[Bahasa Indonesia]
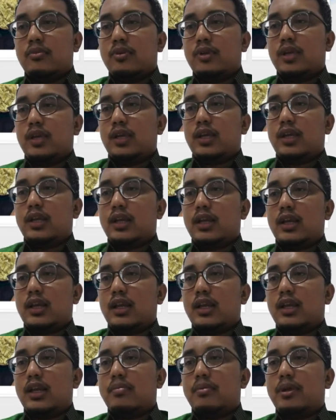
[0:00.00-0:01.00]
Kemudian
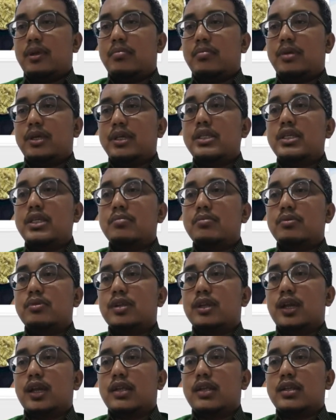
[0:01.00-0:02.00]
kalian dapat
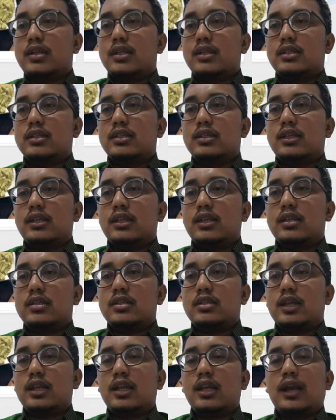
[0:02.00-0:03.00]
menyebutkan
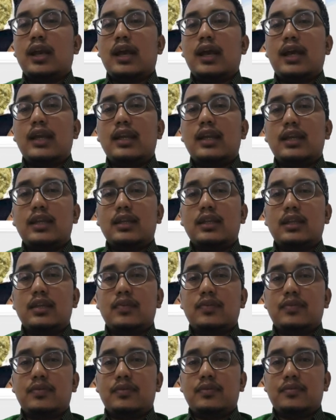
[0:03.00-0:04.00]
jenis-jenis zat
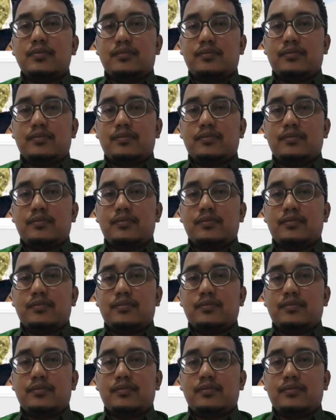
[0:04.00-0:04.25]
adiktif.